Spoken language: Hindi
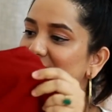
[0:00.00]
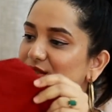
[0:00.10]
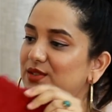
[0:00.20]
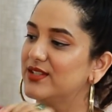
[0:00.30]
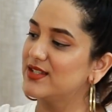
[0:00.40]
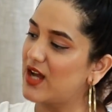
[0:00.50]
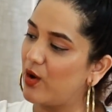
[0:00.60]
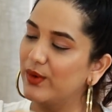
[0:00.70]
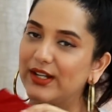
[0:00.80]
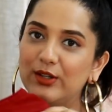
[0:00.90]
सो दिस इज़
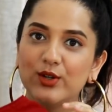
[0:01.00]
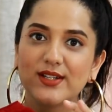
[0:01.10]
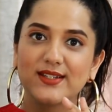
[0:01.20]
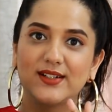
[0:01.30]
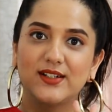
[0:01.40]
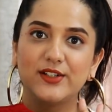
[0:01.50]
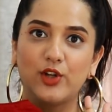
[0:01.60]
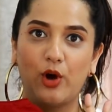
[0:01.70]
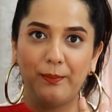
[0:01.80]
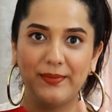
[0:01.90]
हाउ इट लुक्स
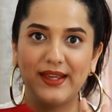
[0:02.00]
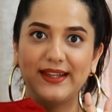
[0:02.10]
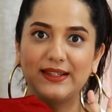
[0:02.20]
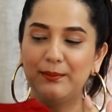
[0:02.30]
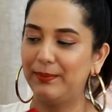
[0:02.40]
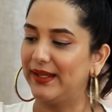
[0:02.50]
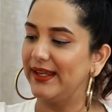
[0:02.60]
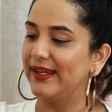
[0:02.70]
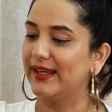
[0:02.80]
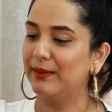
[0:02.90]
टॉप में एकदम
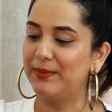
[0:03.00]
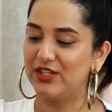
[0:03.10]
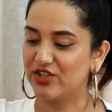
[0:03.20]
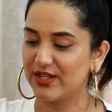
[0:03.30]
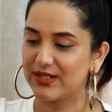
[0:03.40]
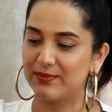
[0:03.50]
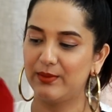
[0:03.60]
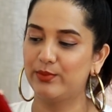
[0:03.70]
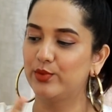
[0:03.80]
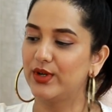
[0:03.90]
प्लेन है पीछे
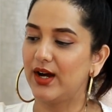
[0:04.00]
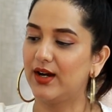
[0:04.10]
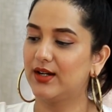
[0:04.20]
इसमें पूरा